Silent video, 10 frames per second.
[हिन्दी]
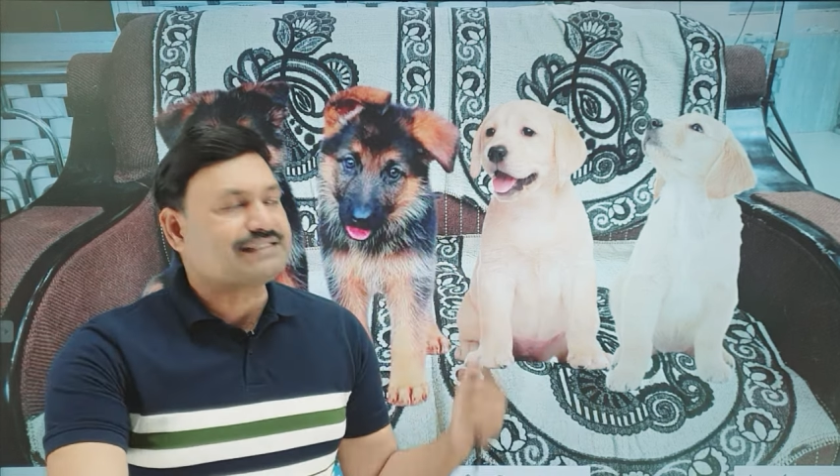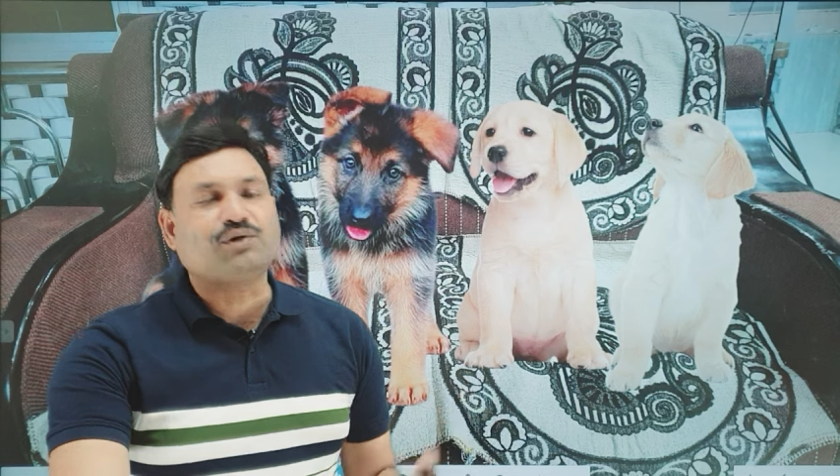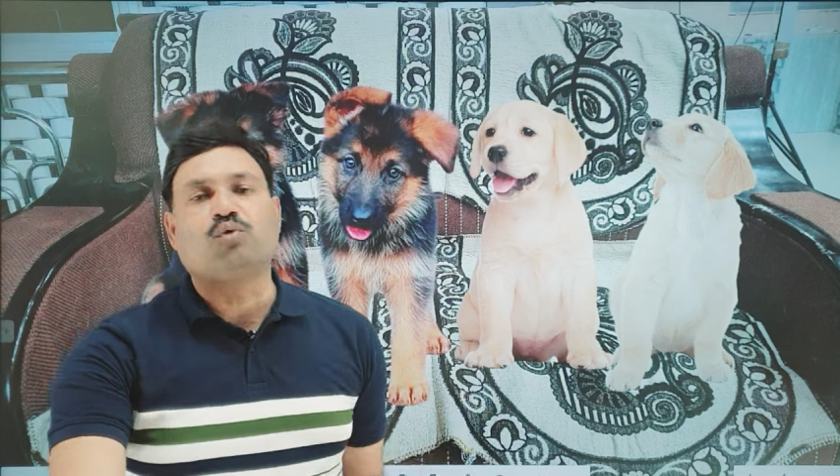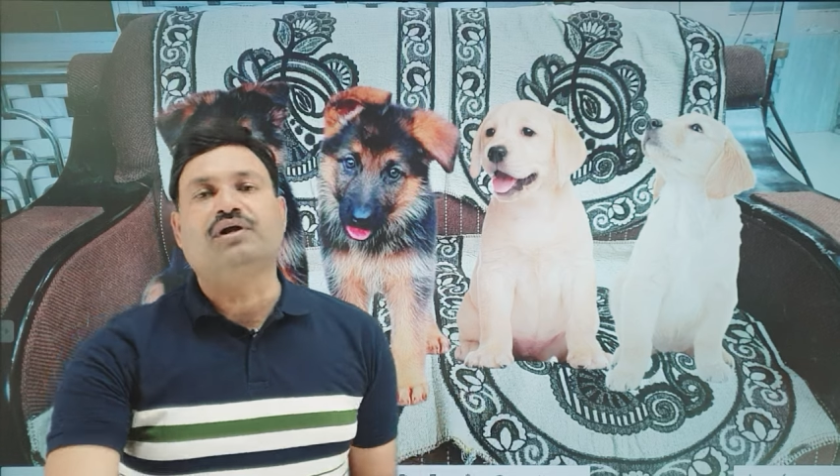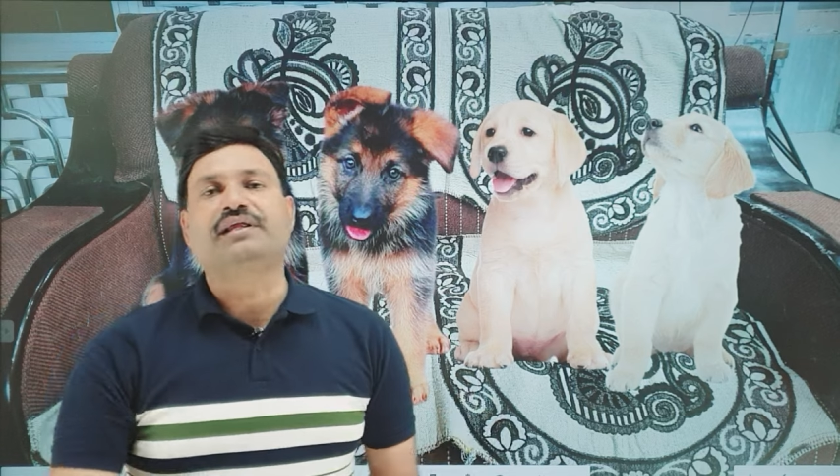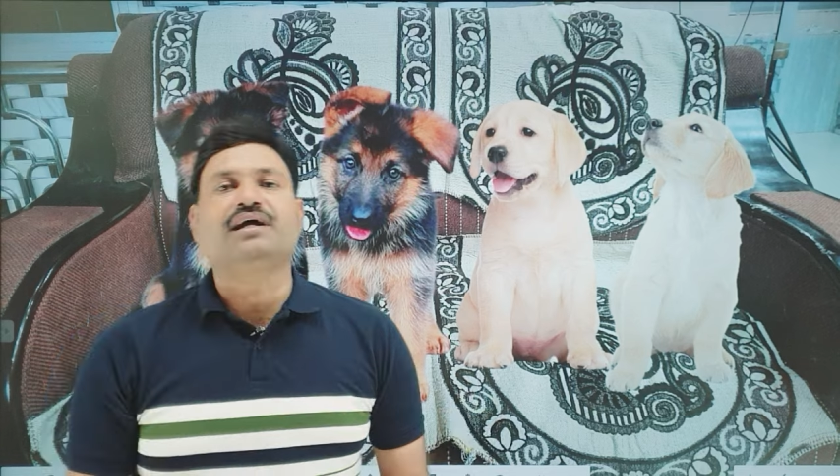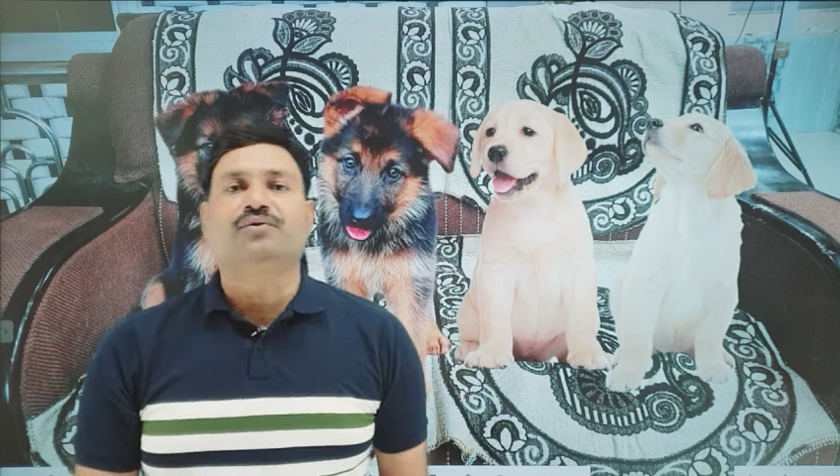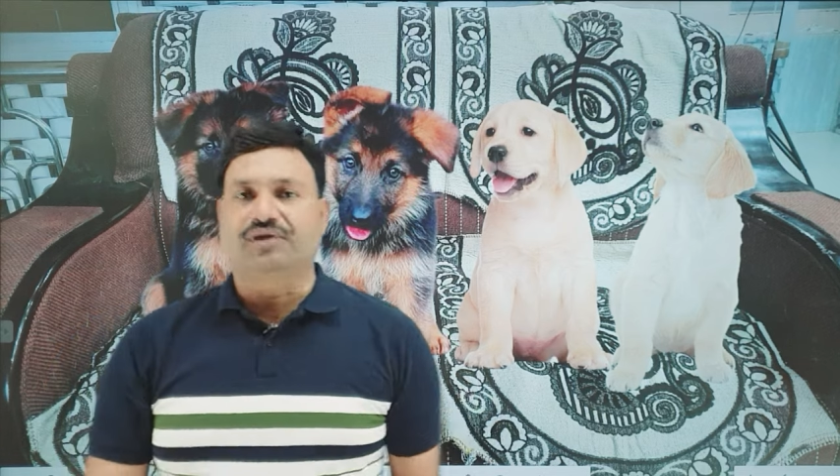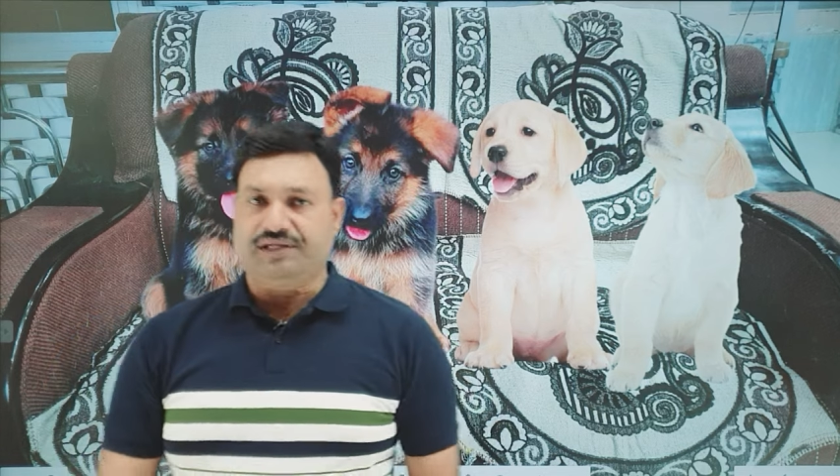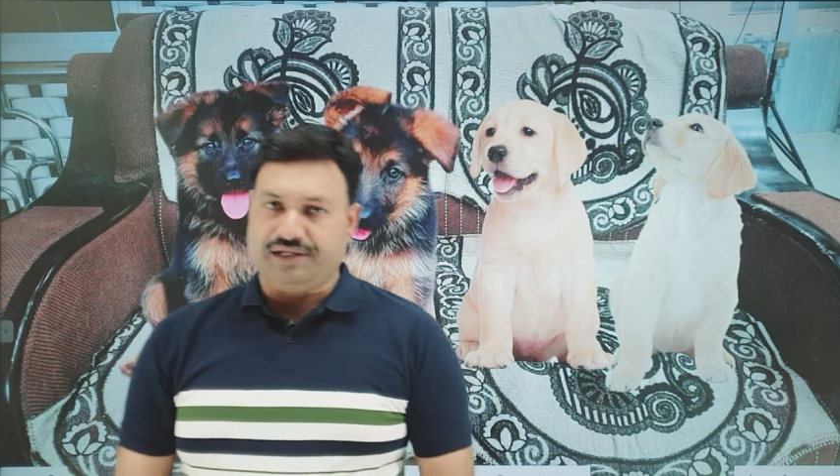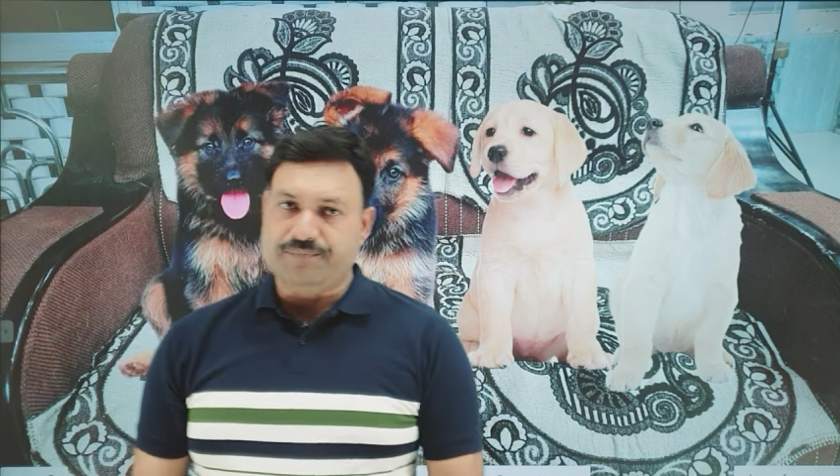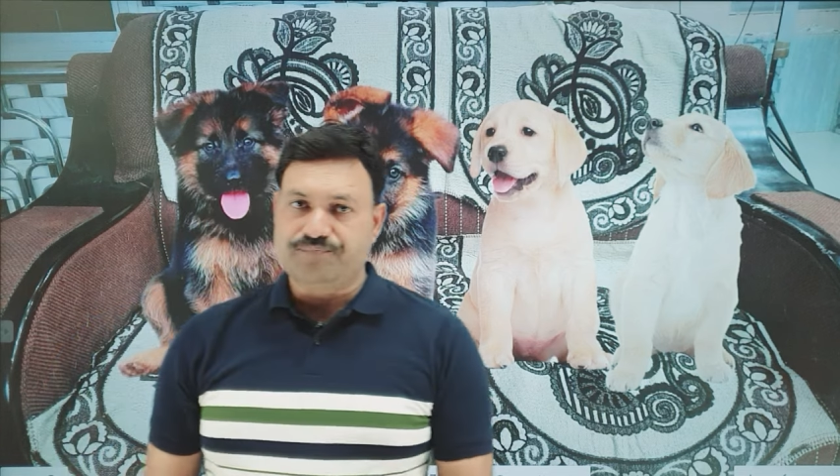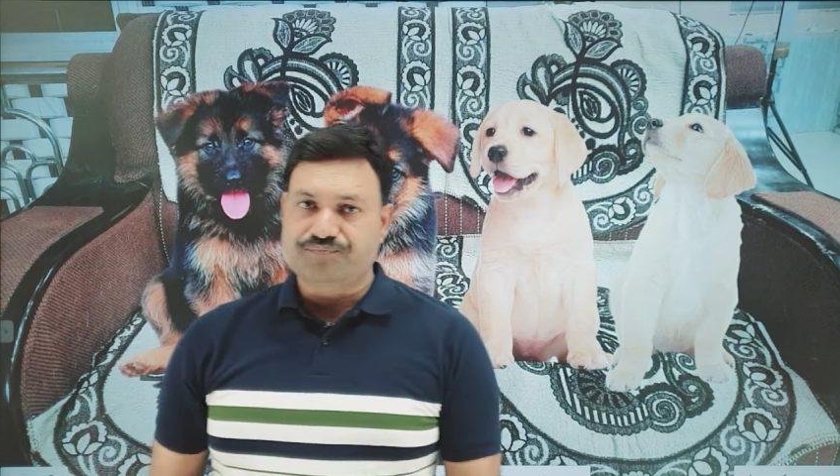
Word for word: से उल्टियाँ हो रही है